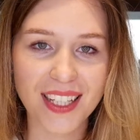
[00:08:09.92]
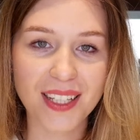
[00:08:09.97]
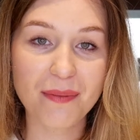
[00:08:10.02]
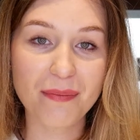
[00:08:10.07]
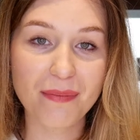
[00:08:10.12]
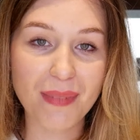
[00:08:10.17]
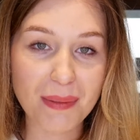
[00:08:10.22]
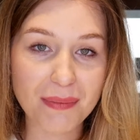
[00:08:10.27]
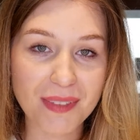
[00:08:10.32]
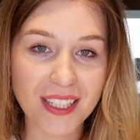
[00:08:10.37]

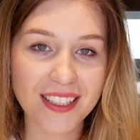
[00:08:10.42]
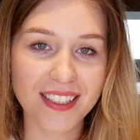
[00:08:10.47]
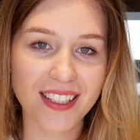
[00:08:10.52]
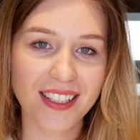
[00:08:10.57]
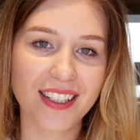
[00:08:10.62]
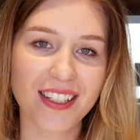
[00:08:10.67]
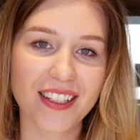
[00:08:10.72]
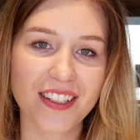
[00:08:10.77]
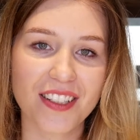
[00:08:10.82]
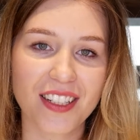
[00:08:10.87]
Mam
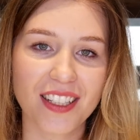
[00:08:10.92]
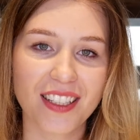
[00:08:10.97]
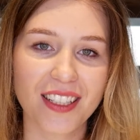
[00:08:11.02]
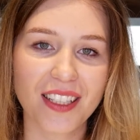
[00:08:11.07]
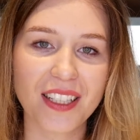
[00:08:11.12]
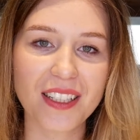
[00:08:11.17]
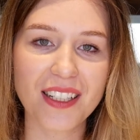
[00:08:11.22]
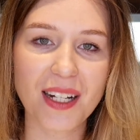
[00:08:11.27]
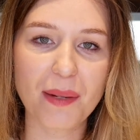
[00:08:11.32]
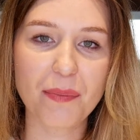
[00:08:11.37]
nadzieję, że te
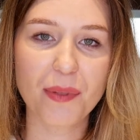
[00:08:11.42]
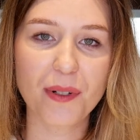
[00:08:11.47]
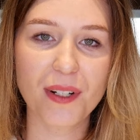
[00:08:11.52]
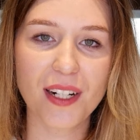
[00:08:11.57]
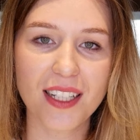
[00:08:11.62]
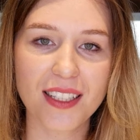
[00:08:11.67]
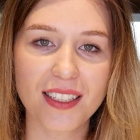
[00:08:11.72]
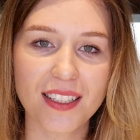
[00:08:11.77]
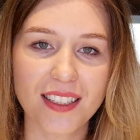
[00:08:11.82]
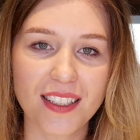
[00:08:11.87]
kilka
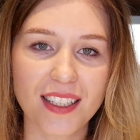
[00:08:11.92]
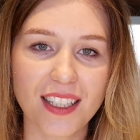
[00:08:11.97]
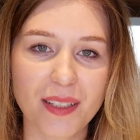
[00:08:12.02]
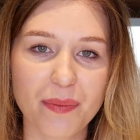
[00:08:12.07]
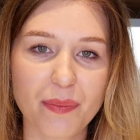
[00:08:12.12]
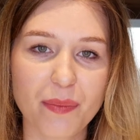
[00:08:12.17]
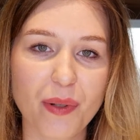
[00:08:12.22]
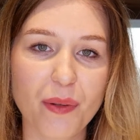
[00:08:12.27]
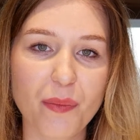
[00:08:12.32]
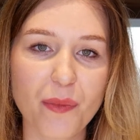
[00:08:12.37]
porad e,
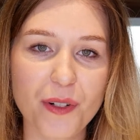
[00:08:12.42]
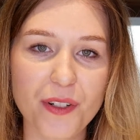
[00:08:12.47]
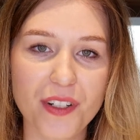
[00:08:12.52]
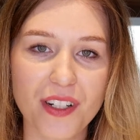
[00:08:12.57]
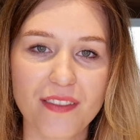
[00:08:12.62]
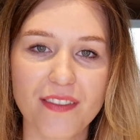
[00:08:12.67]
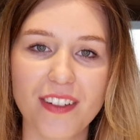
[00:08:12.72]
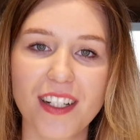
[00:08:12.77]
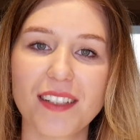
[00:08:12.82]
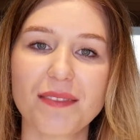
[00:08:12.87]

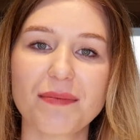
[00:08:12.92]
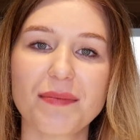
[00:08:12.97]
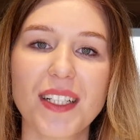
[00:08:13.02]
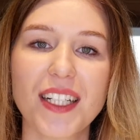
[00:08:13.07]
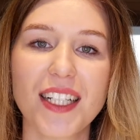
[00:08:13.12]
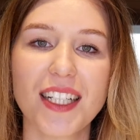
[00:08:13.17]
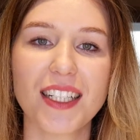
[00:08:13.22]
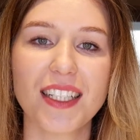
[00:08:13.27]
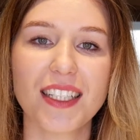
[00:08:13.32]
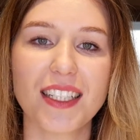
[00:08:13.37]
pomoże Wam
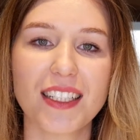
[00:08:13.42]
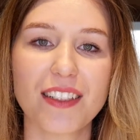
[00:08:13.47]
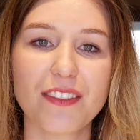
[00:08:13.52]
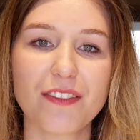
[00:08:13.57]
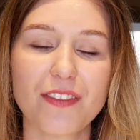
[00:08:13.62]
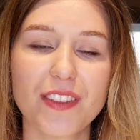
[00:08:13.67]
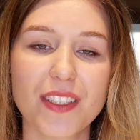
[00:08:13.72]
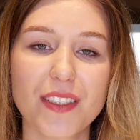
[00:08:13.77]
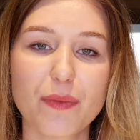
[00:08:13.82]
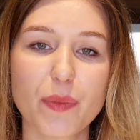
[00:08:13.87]
e,
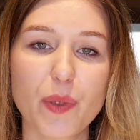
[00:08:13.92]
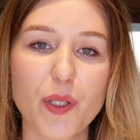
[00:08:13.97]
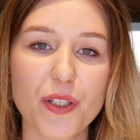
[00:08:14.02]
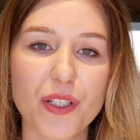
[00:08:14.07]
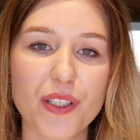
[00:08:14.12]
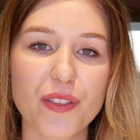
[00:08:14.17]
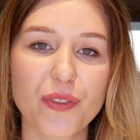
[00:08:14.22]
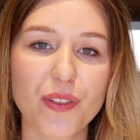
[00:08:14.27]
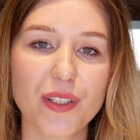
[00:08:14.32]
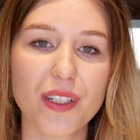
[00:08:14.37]
w
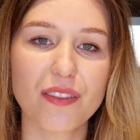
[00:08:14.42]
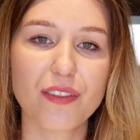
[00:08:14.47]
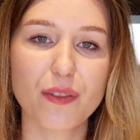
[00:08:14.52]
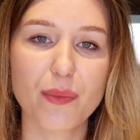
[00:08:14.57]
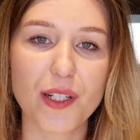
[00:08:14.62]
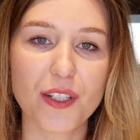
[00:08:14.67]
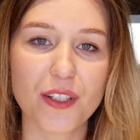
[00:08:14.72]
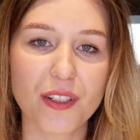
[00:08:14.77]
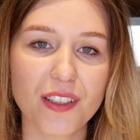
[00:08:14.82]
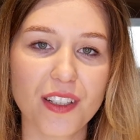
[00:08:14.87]
wyborze swoich
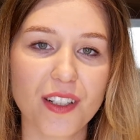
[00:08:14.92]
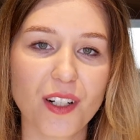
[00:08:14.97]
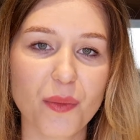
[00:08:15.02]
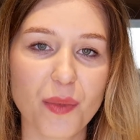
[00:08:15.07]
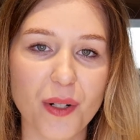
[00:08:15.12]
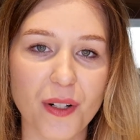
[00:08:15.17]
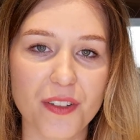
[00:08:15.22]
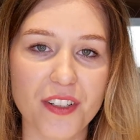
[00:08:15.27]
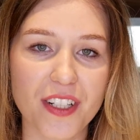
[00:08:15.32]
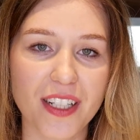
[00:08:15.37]
wymarzonych
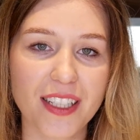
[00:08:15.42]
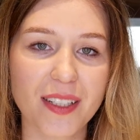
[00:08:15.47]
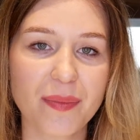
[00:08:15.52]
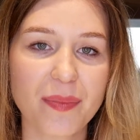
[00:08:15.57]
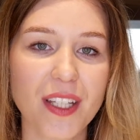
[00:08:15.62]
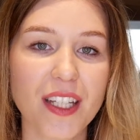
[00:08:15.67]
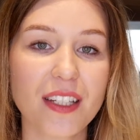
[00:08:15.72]
obrączek.